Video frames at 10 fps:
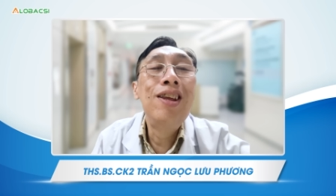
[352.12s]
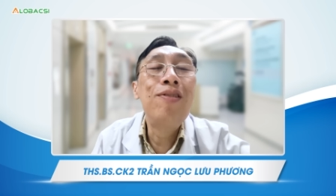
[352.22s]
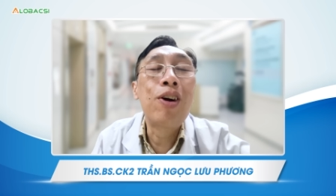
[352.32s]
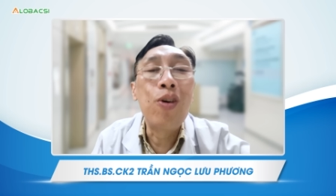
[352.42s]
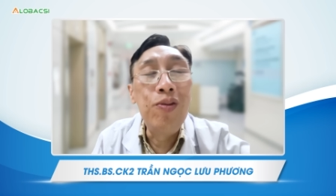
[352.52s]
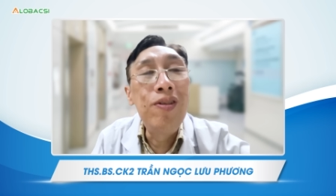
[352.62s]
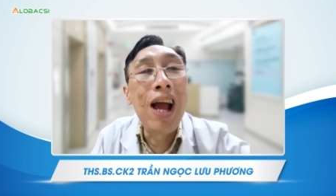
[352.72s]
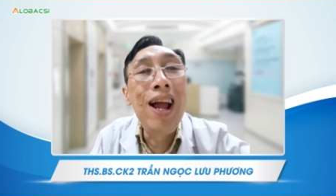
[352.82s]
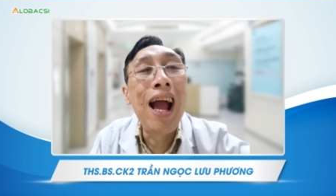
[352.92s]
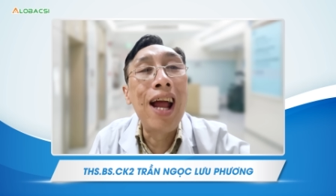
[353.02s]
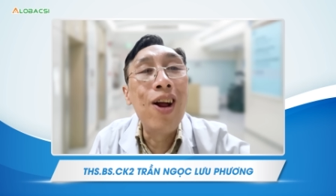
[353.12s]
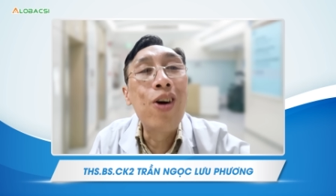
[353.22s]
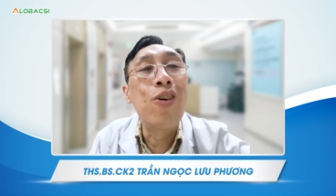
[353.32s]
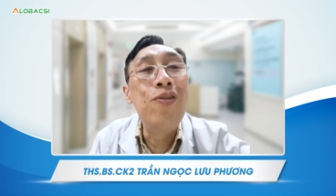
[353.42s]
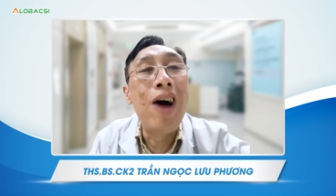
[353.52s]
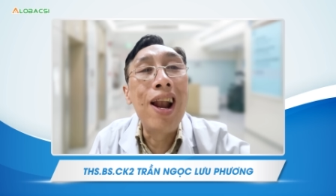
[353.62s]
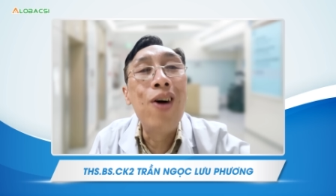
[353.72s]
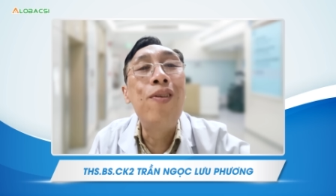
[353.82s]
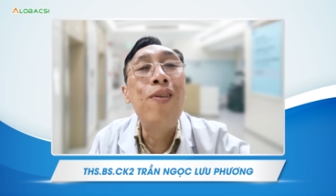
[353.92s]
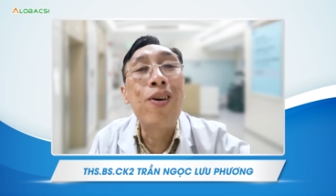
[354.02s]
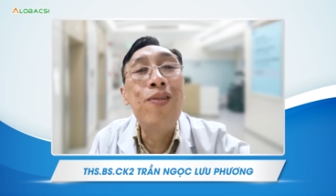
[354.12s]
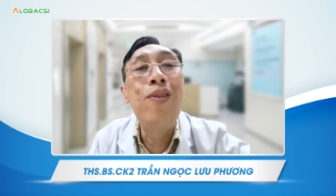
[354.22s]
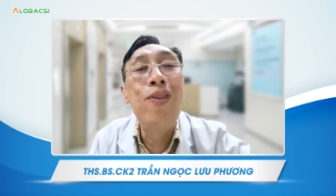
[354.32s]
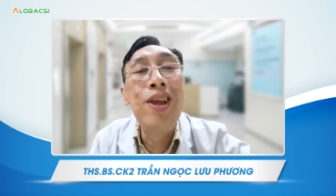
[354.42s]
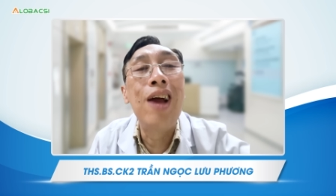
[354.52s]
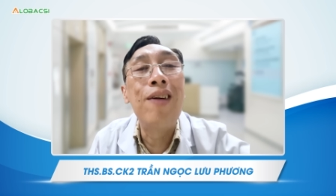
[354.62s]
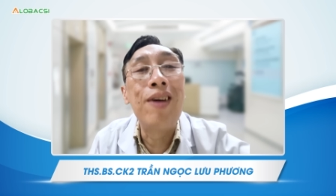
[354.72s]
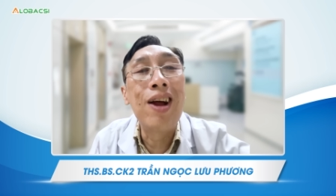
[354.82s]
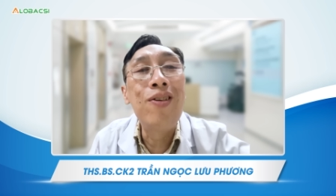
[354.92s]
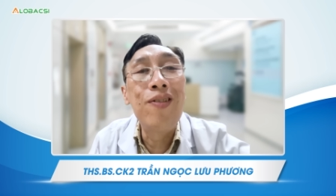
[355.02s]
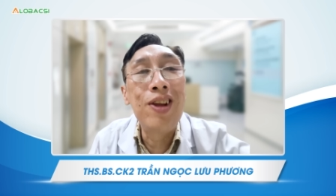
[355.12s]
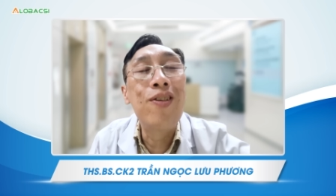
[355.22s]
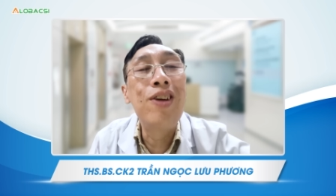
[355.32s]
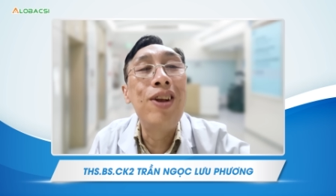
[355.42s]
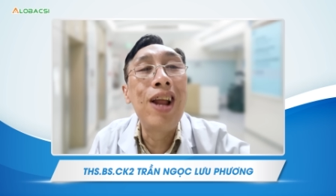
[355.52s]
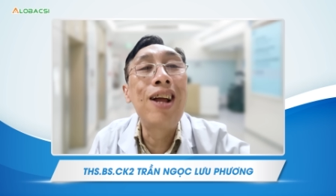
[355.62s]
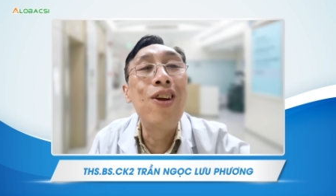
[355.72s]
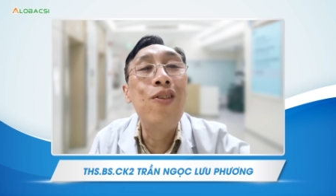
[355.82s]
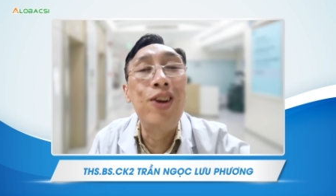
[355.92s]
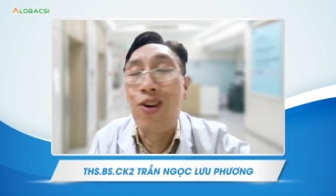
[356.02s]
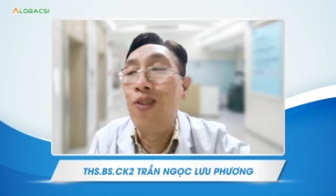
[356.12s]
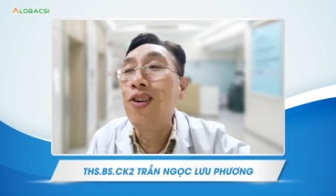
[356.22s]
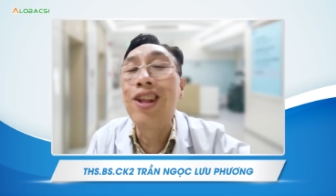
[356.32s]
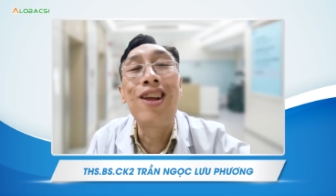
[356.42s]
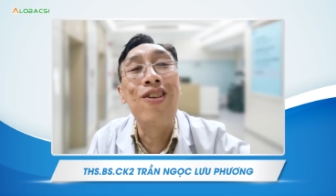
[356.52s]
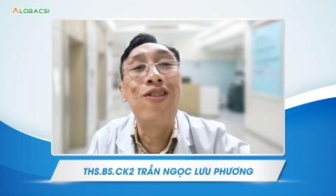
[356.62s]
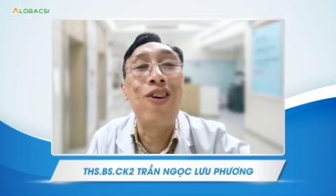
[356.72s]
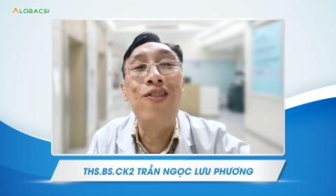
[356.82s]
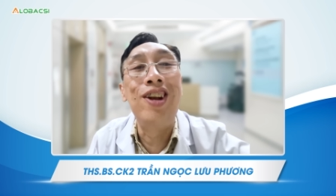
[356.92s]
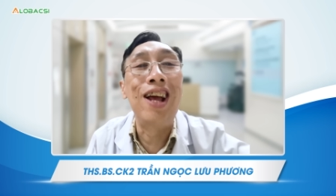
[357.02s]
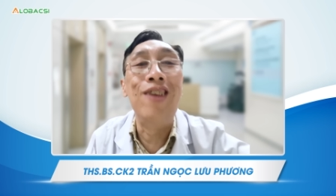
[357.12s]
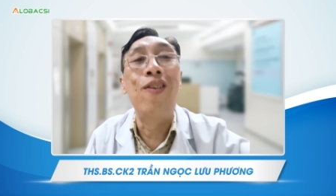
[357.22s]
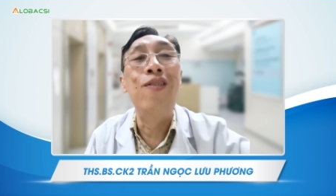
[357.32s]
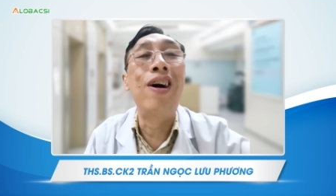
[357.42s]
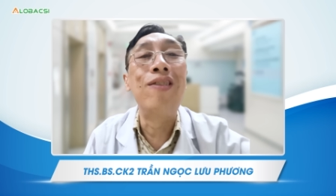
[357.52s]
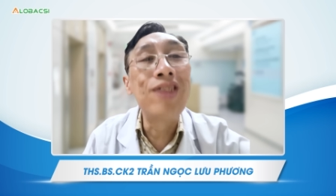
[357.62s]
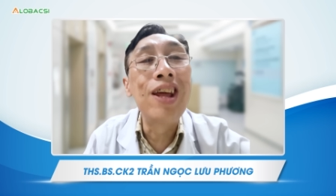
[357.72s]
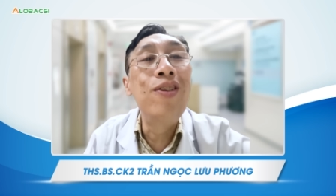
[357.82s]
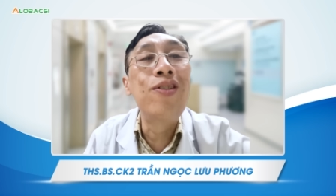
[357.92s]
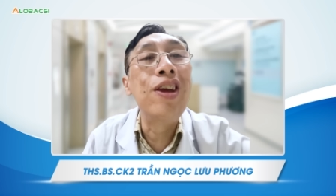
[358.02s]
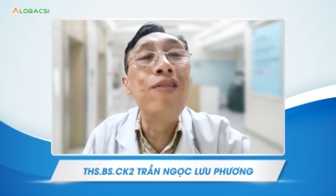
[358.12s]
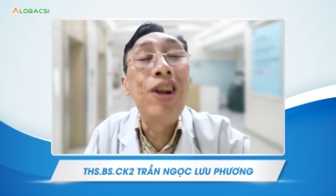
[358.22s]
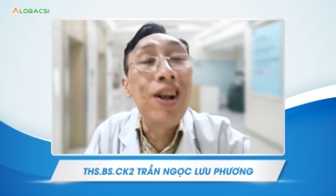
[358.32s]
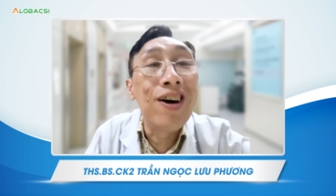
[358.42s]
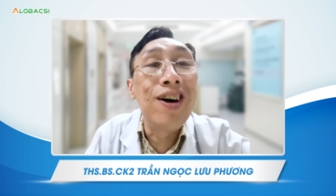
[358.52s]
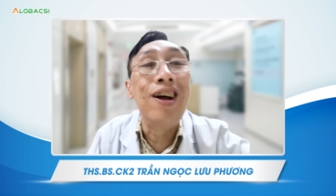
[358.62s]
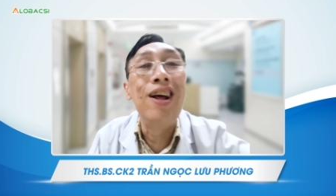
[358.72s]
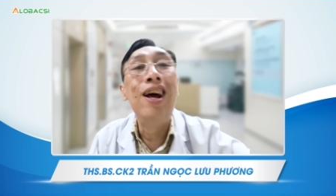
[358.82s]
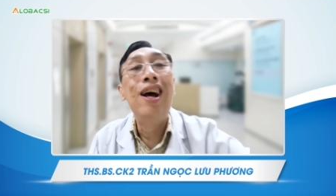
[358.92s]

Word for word: nhưng mà cũng cái ngày đó cũng bà nấu mà cũng mua về bà nấu mà nhiều khi mình ăn vô mình cũng có tác dụng phụ mình đầy bụng không tiêu chuyện bình thường